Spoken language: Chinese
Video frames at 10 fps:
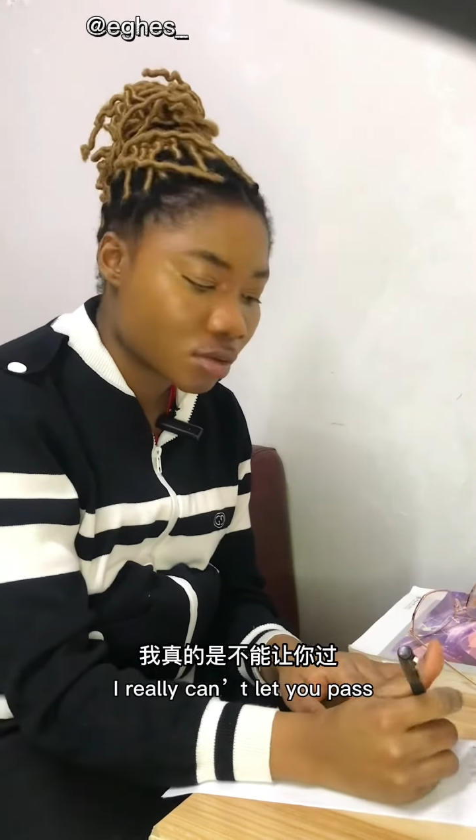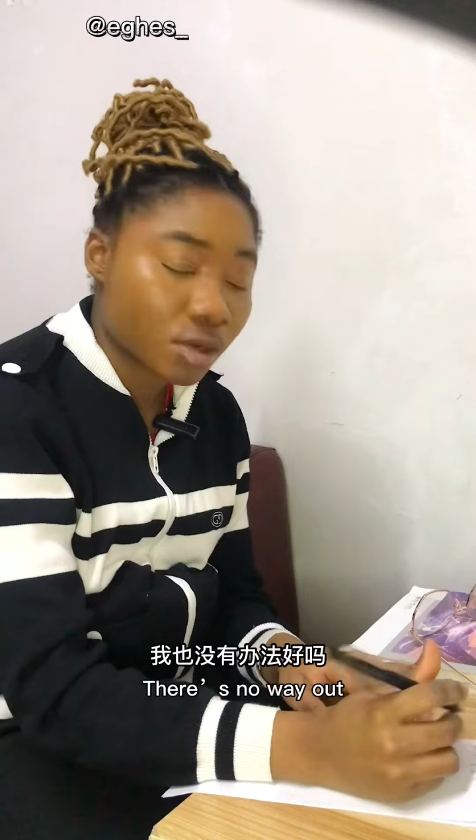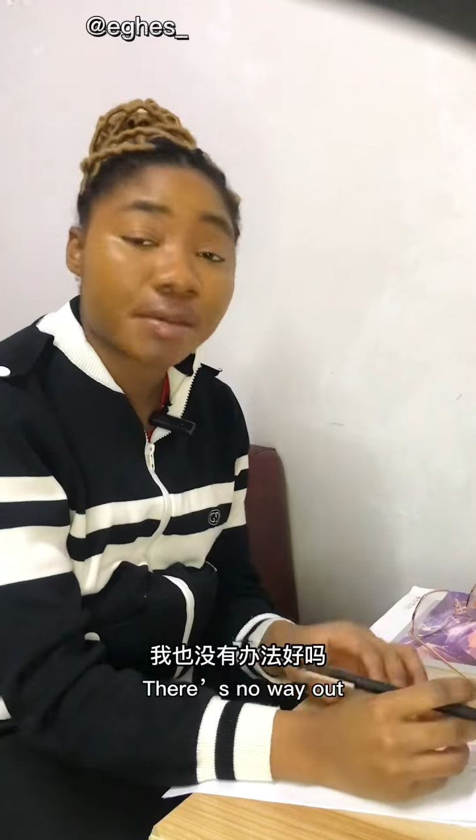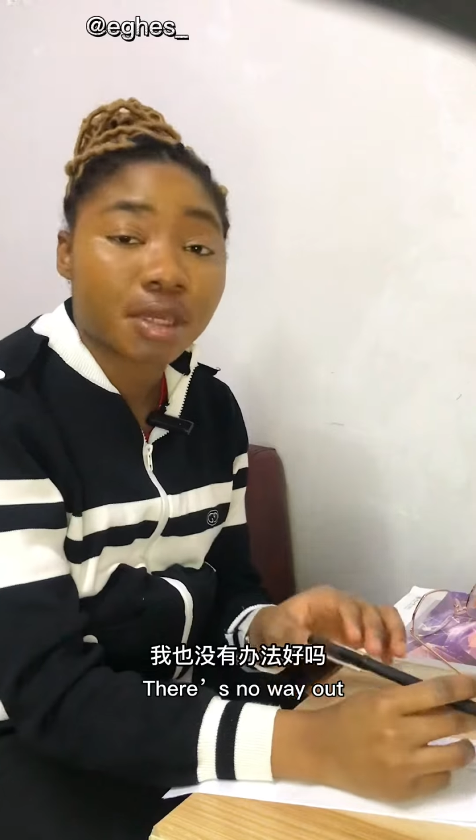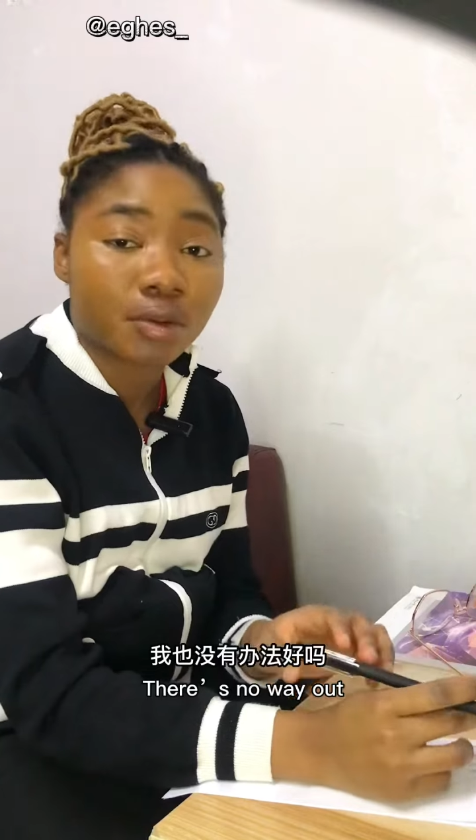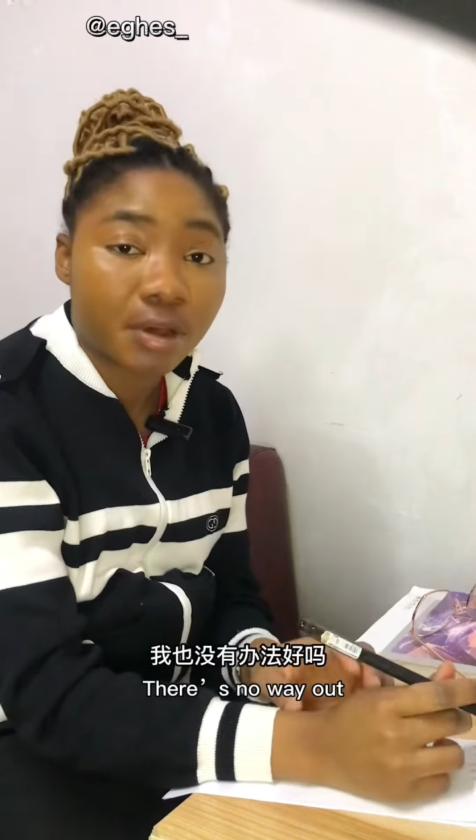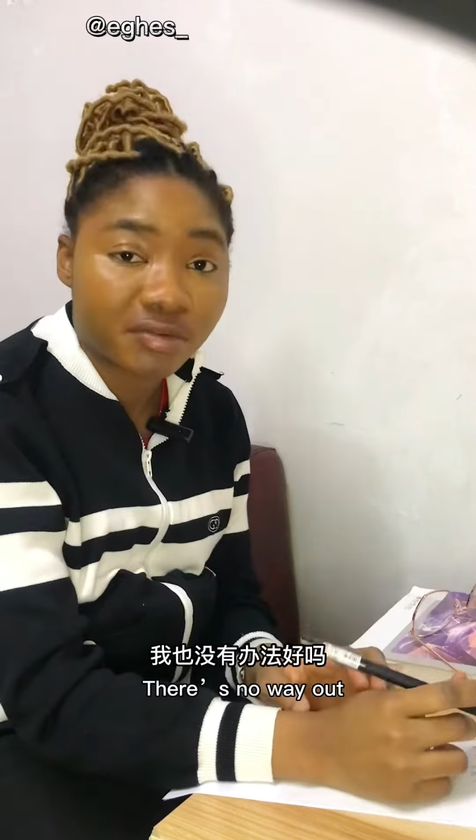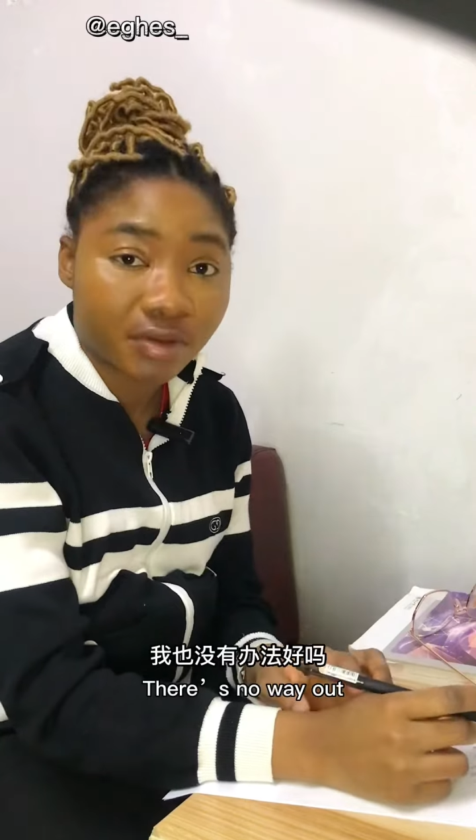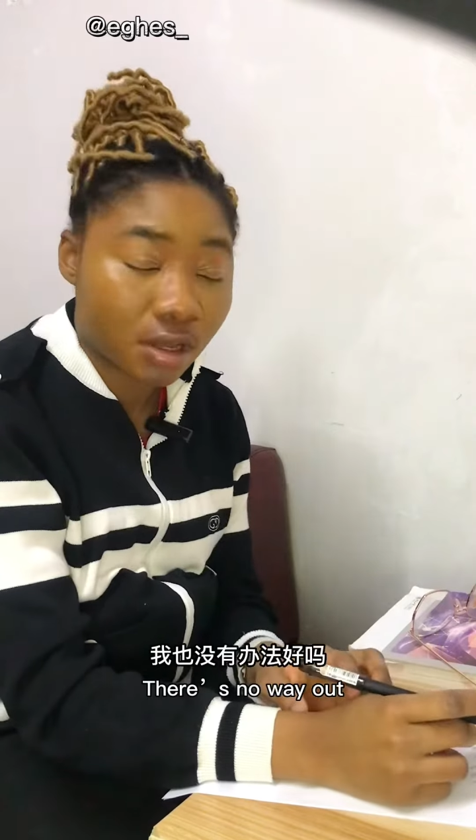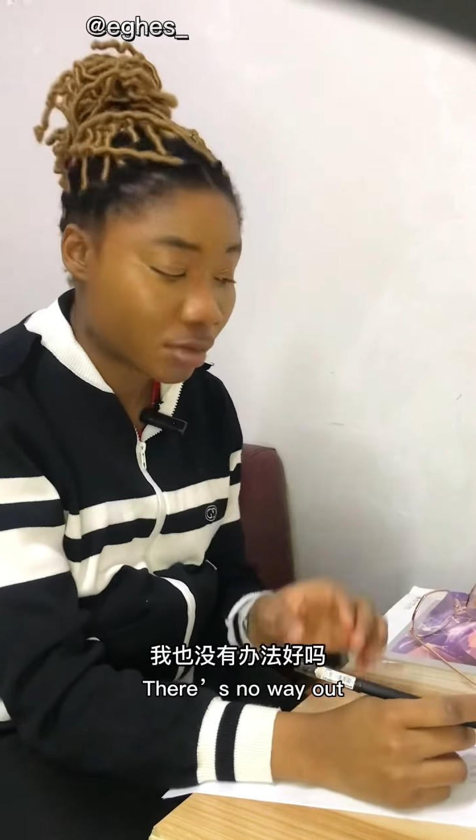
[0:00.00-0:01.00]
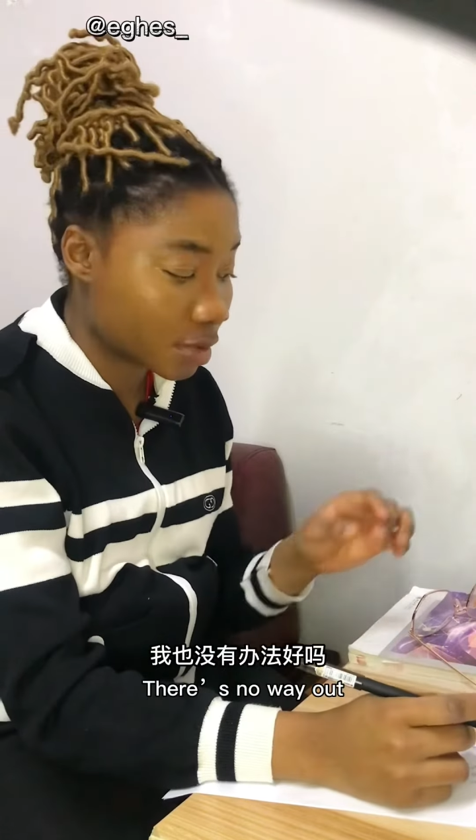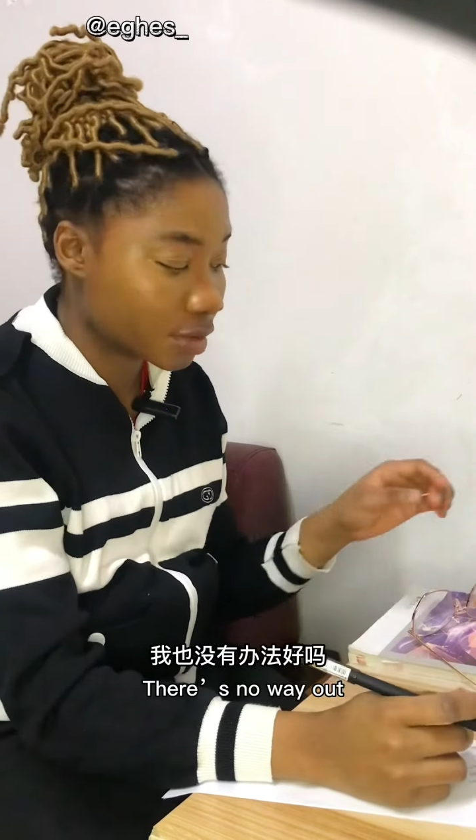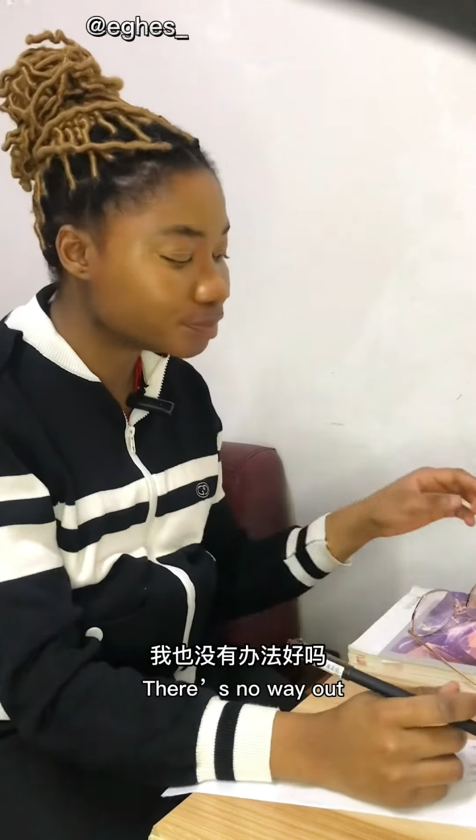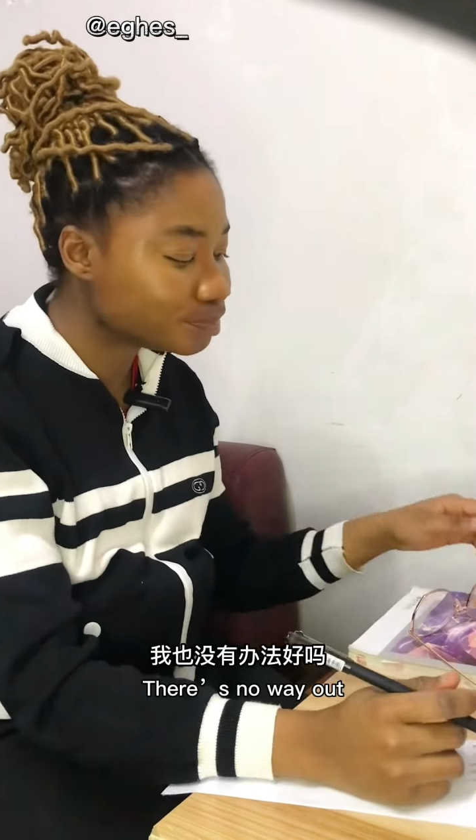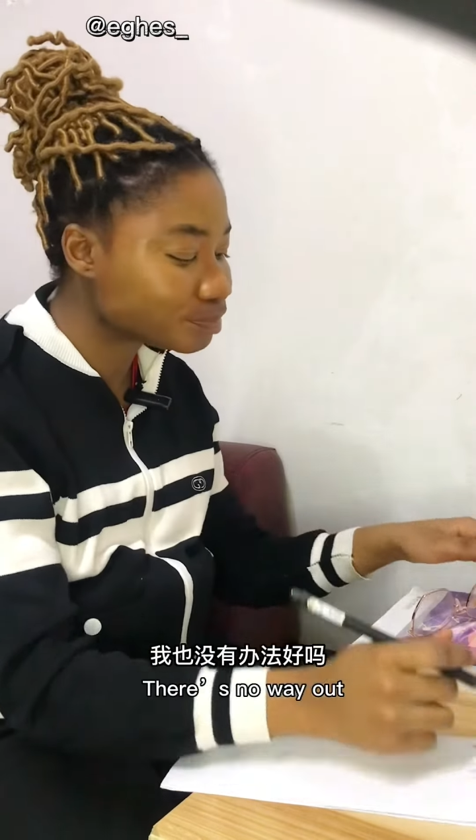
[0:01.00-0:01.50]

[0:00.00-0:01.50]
我也没有办法，好吗？